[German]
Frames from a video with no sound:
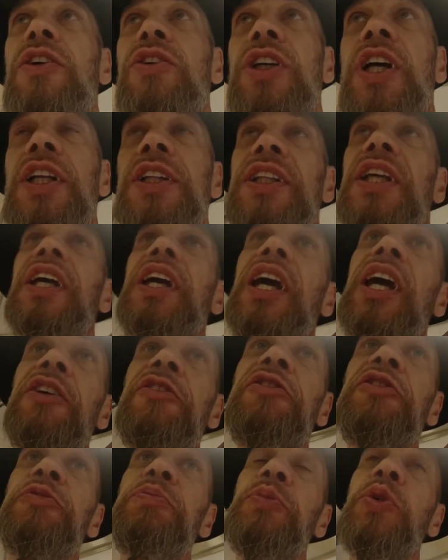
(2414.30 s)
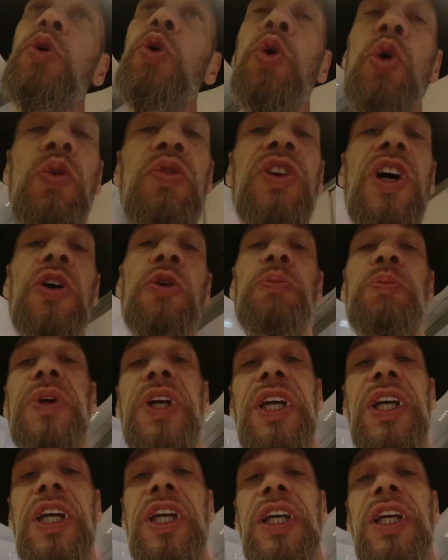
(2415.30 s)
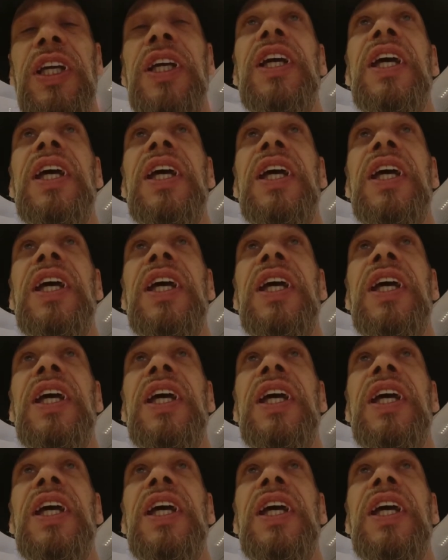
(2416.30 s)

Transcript: auch an die F ÖVP,